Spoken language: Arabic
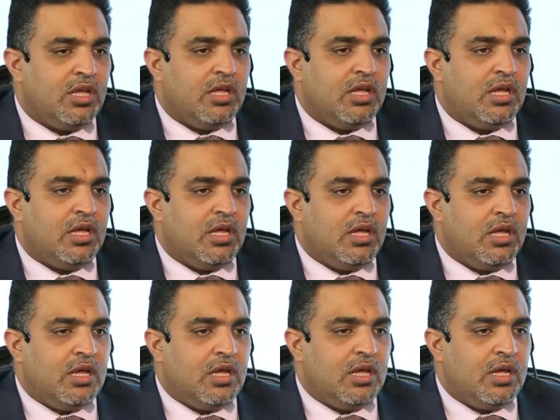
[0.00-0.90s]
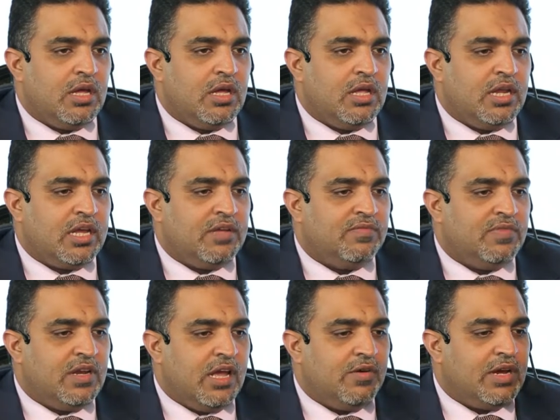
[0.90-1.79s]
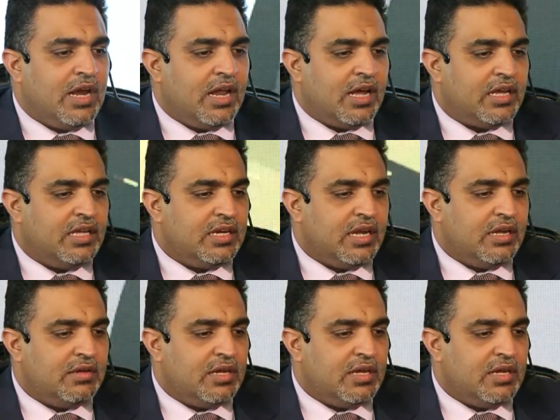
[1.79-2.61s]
آه، لكن في الاونه الاخيره